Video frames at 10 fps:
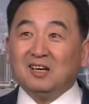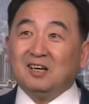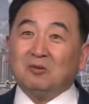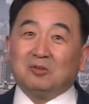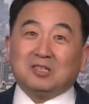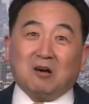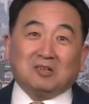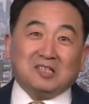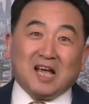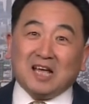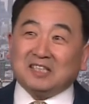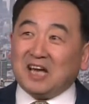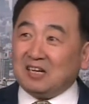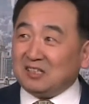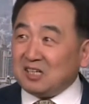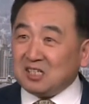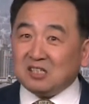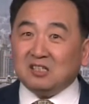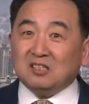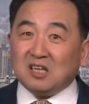我早跟大家讲了，他
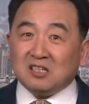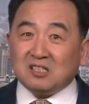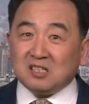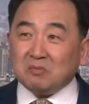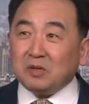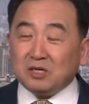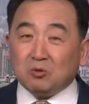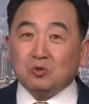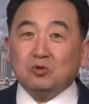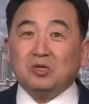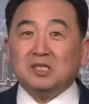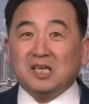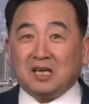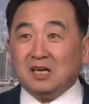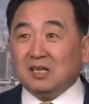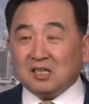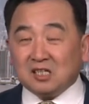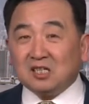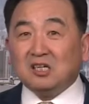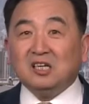生他生命有缺陷，他
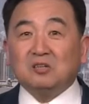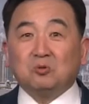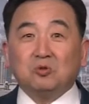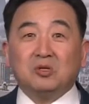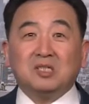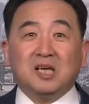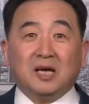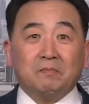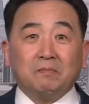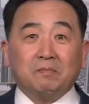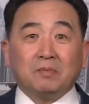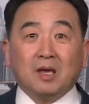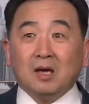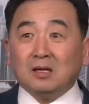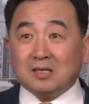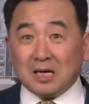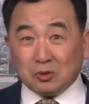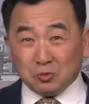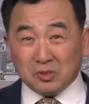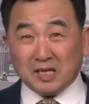生理有缺陷，才
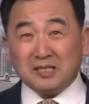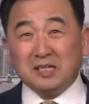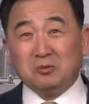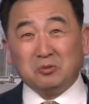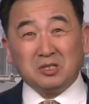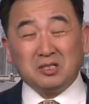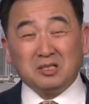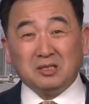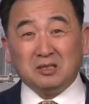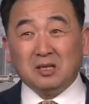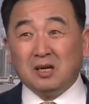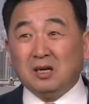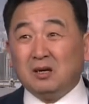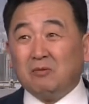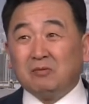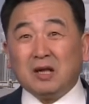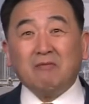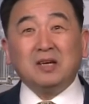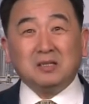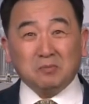出现这种事情。他
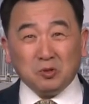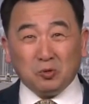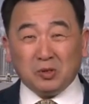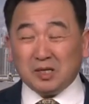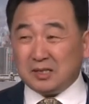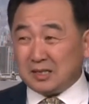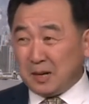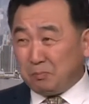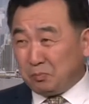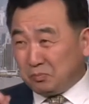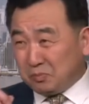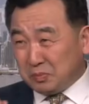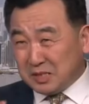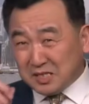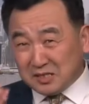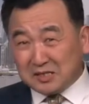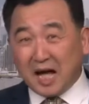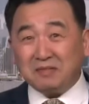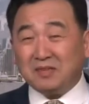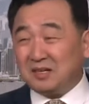为什么女的他不信男
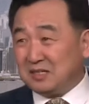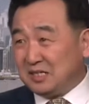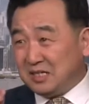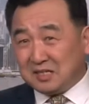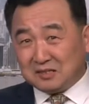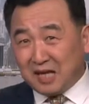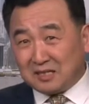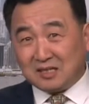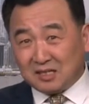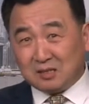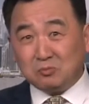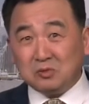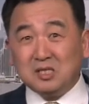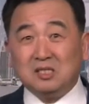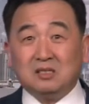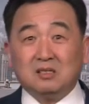的，一个男的他都不信。